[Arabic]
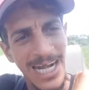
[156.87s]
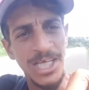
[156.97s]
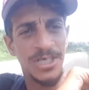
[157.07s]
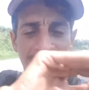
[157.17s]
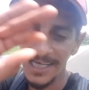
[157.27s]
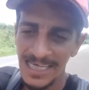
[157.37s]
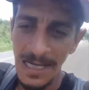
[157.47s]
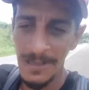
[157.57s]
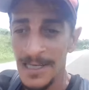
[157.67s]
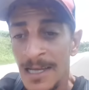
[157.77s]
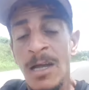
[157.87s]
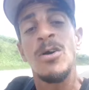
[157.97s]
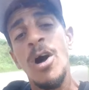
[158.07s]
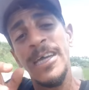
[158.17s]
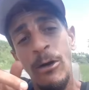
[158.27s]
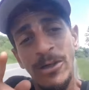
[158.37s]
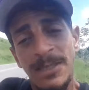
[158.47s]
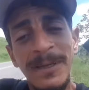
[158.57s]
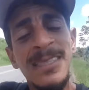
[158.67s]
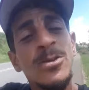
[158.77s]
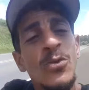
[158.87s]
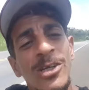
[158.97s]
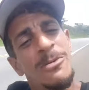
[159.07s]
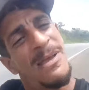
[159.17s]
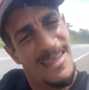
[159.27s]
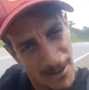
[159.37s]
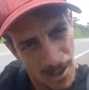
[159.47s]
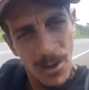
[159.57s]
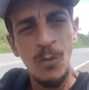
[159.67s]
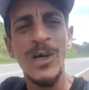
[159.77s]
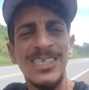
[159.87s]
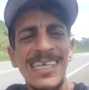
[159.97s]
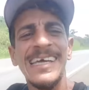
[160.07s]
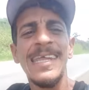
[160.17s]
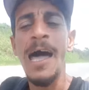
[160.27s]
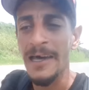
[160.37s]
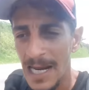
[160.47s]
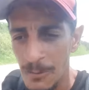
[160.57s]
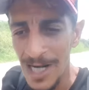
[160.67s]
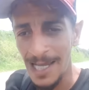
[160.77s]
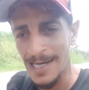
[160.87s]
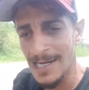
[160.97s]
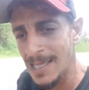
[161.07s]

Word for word: الهجريه كاملين اوكي خوتي بغيت نسولكم واش الغنى حرام ولا حلال